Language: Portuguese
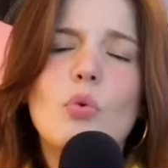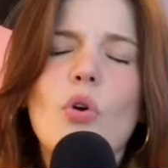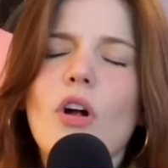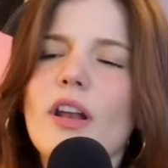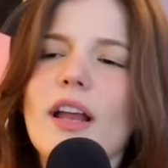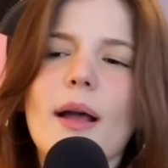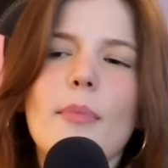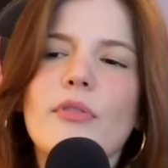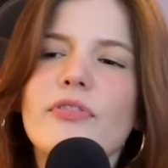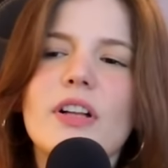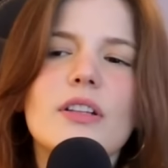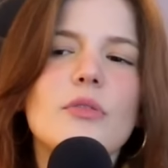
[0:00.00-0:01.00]
gore acabou
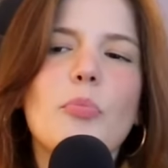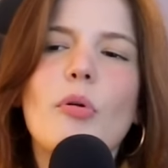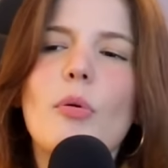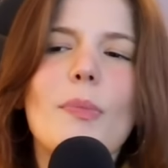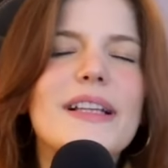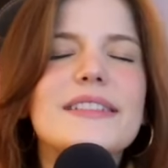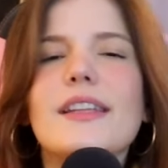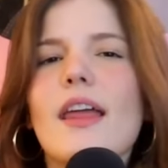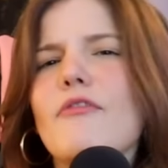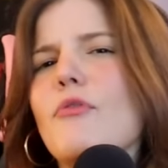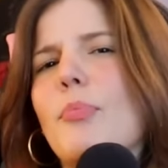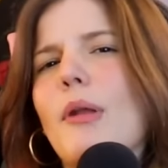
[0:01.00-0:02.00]
ficando um pouco mais
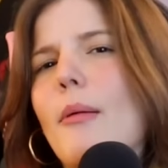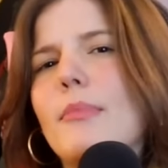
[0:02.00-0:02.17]
leve para